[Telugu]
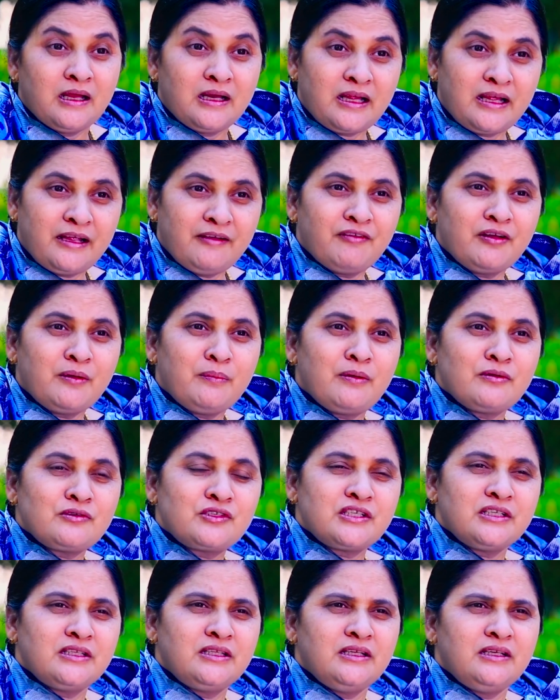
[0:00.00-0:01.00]
నా యవన
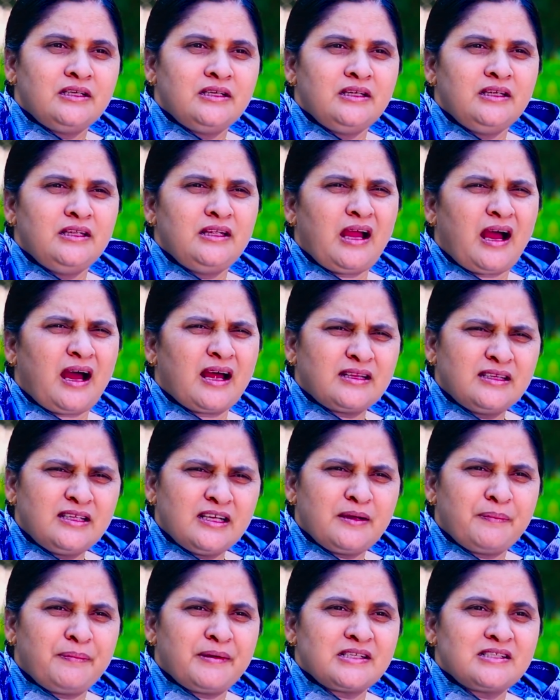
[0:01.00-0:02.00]
భవిష్యత్తు ఏంటి ఈ
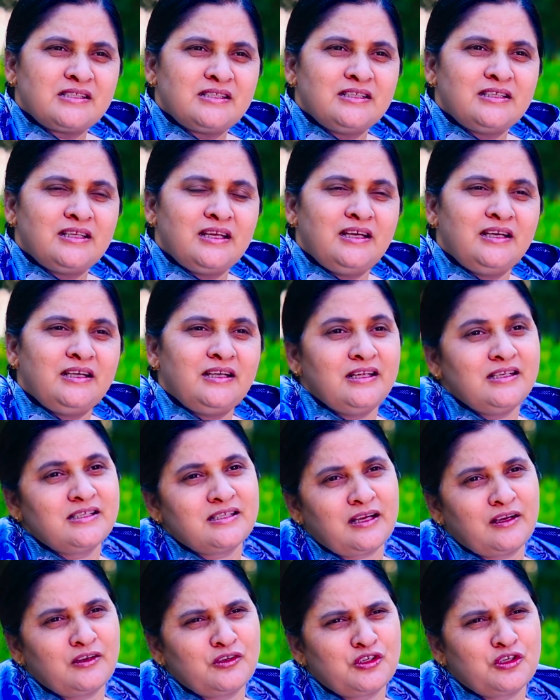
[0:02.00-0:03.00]
ఆర్థిక పరిస్థితులు ఏంటి
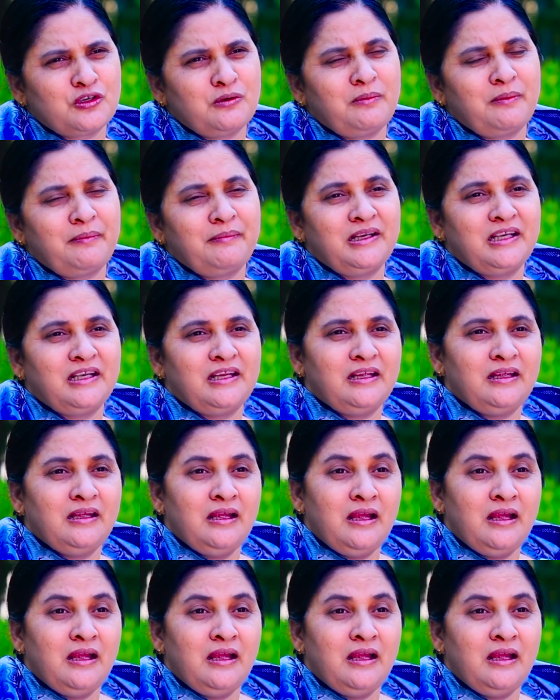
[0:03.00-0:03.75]
సంక్షోభం ఏంటి